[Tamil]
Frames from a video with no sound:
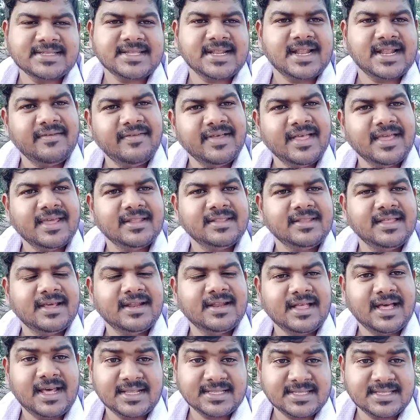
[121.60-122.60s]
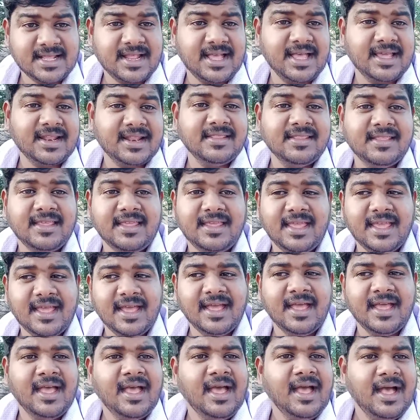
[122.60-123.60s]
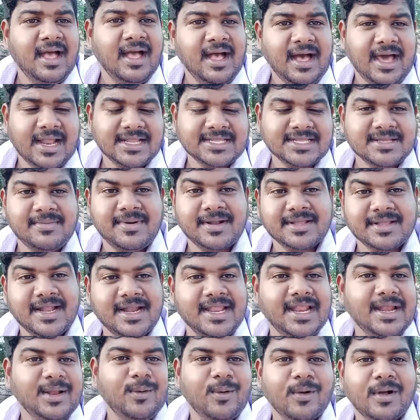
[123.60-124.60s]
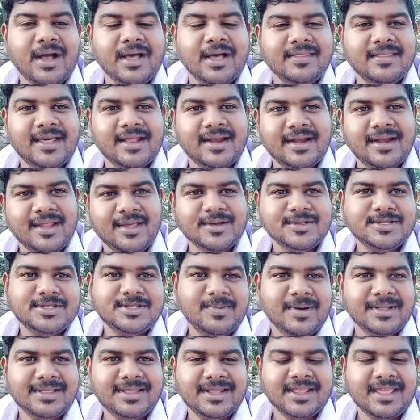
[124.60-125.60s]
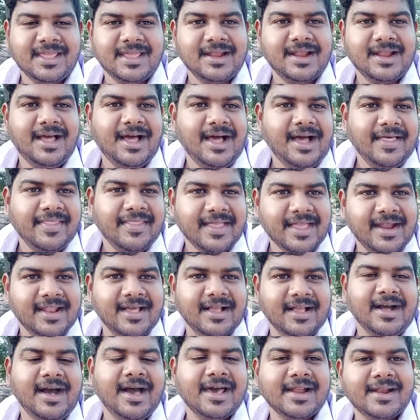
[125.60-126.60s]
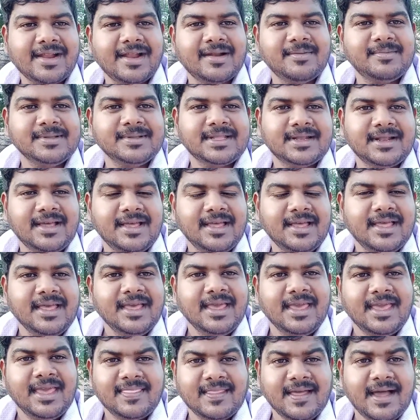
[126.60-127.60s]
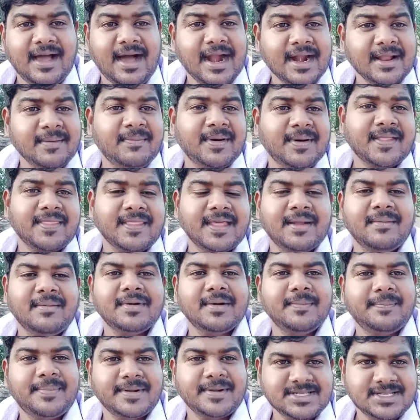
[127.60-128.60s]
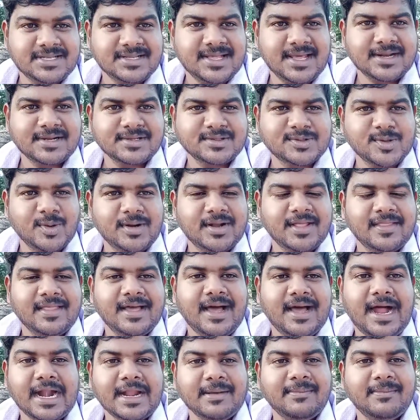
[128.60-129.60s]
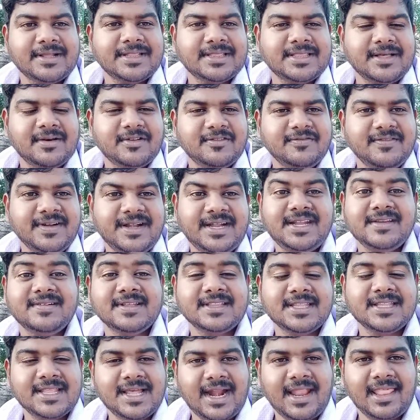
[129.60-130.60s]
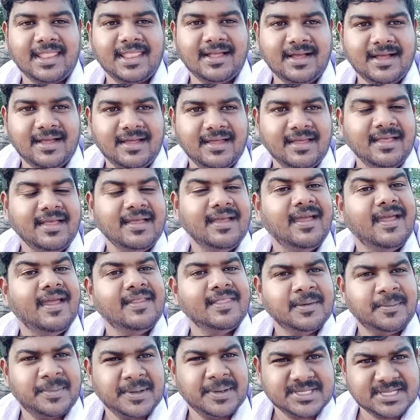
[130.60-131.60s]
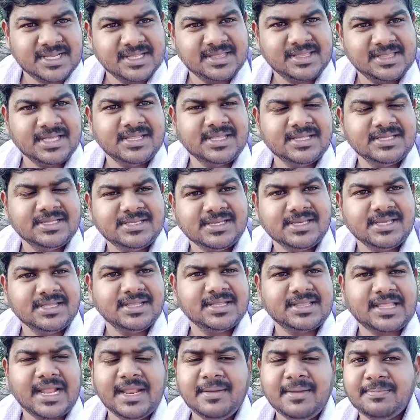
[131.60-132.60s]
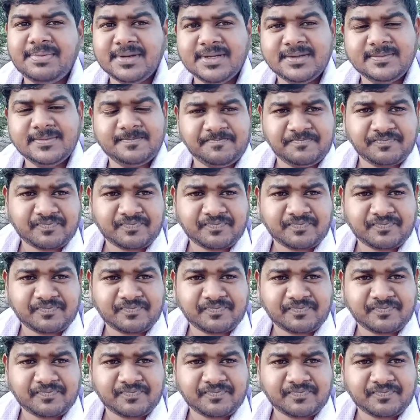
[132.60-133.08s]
அரசராகவே இருந்தார் அரசராக இருந்து ஏன் அரச மரத்தடியில் உட்காந்தாருன்னு யோசிச்சு பார்த்துருக்கீங்களா அதுக்கான காரணம் என்ன பார்த்தோன்னா இந்த ஆடம்பரம் தான் நமக்கு பிரச்சனையாக இருக்குன்னு சொல்லிட்டு அந்த ஆடம்பரத்தை அவர் விட்டு வந்ததால தான் இந்த பிரச்சனை தீர்ந்துச்சு இந்த தலைப்பு